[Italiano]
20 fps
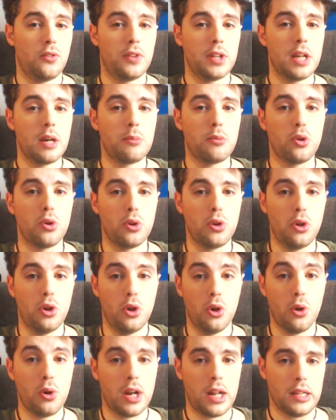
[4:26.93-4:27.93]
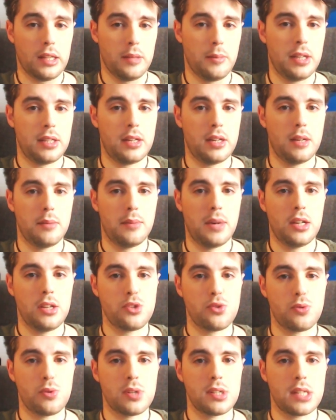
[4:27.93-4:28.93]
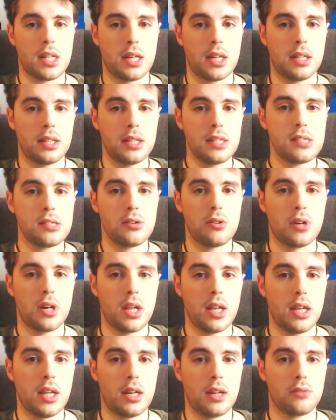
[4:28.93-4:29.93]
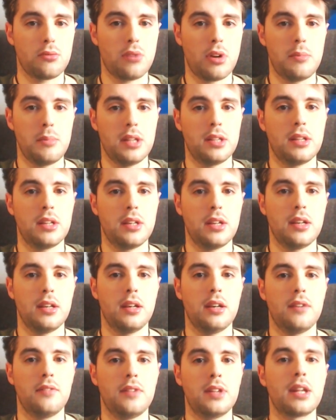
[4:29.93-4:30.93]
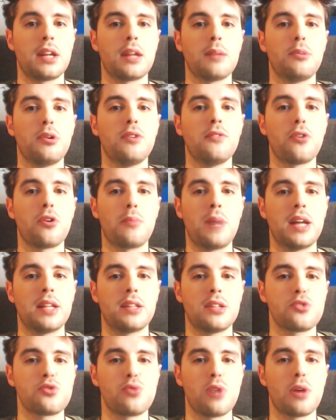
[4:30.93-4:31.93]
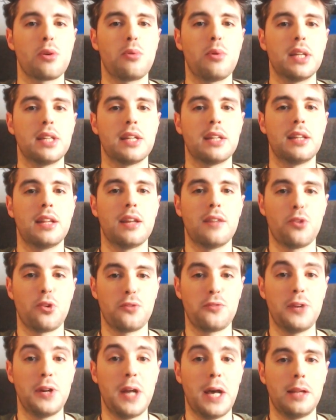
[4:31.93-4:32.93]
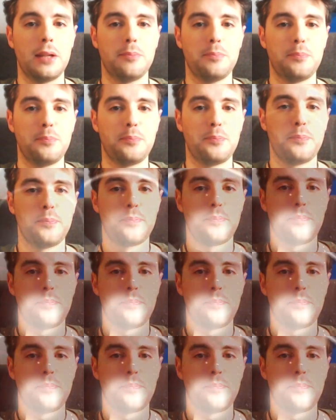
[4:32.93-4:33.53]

Non vediamo l'ora di mettere le mani su questa riedizione e naturalmente eh, vi terremo informati sulla qualità del lavoro finale